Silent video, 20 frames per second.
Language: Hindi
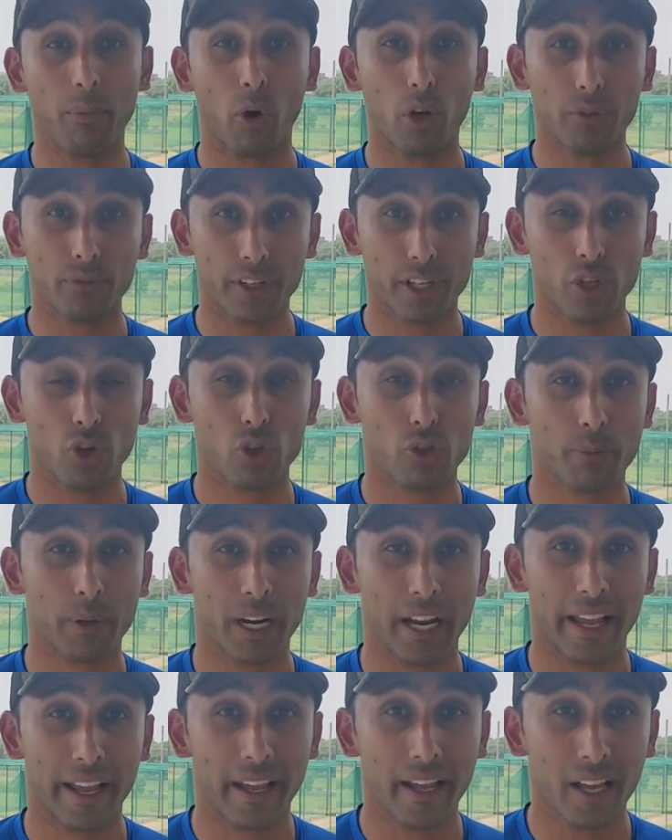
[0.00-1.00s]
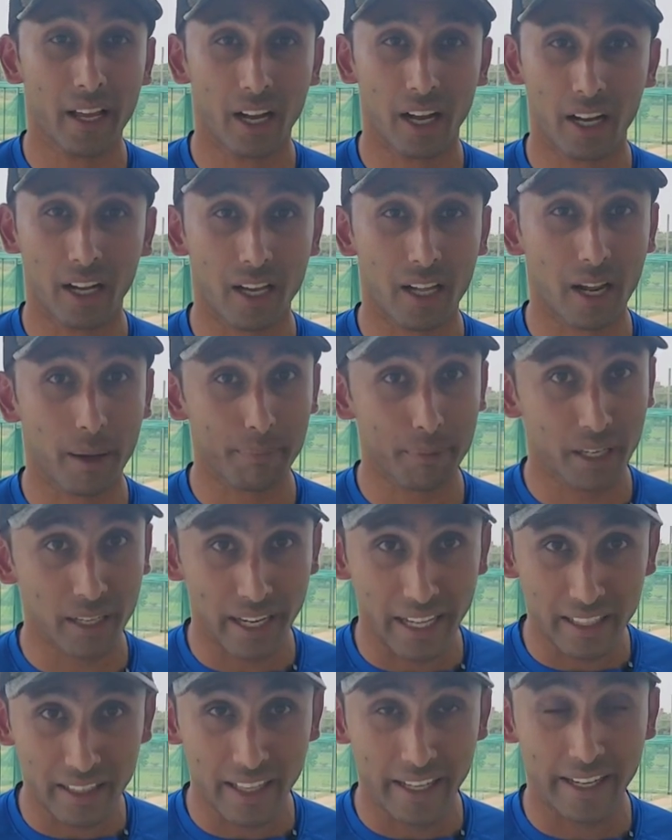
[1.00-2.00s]
बहुत वीडियोस बनाए हैं अगर आपने
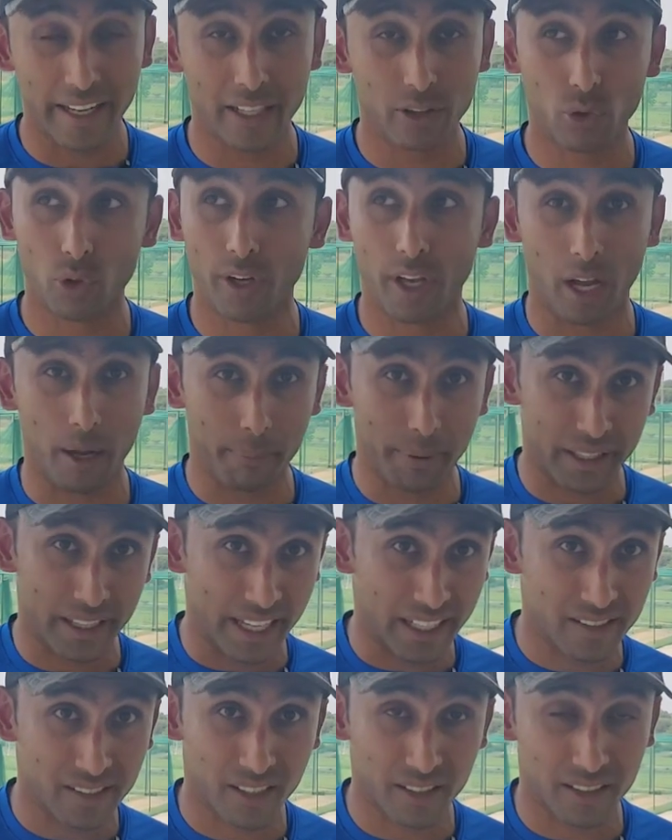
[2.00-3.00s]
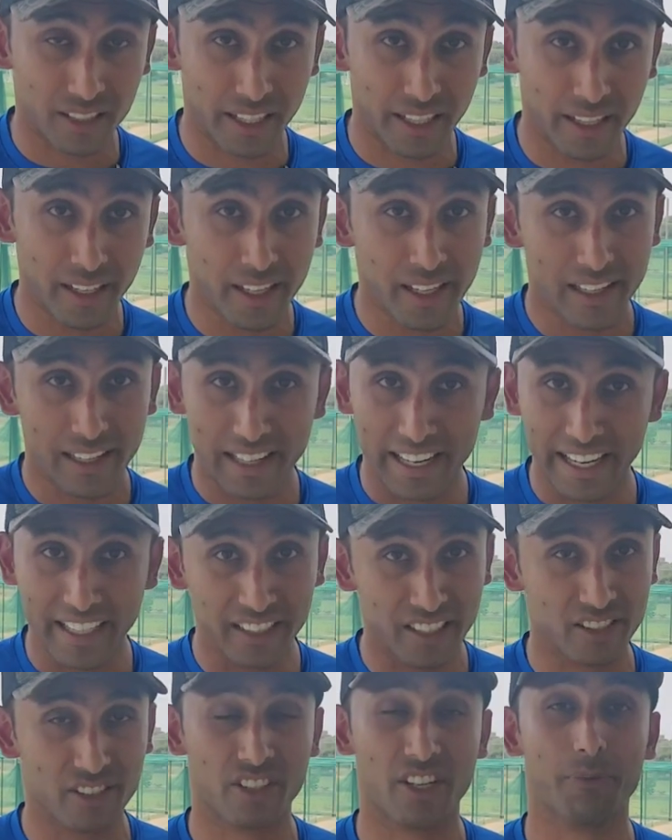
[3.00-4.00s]
नहीं देखे तो यहाँ पे देख सकते हैं
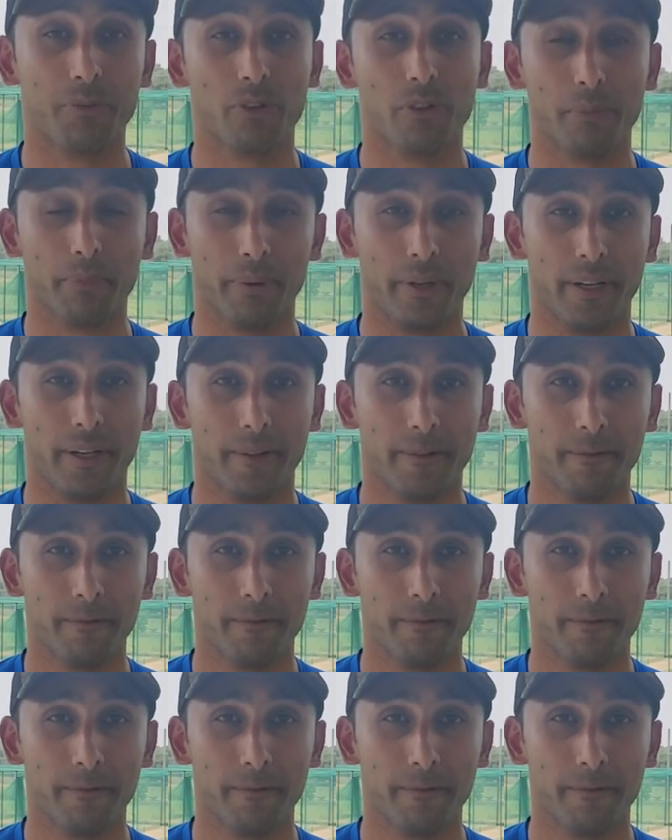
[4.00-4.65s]
लिंक डिस्क्रिप्शन पे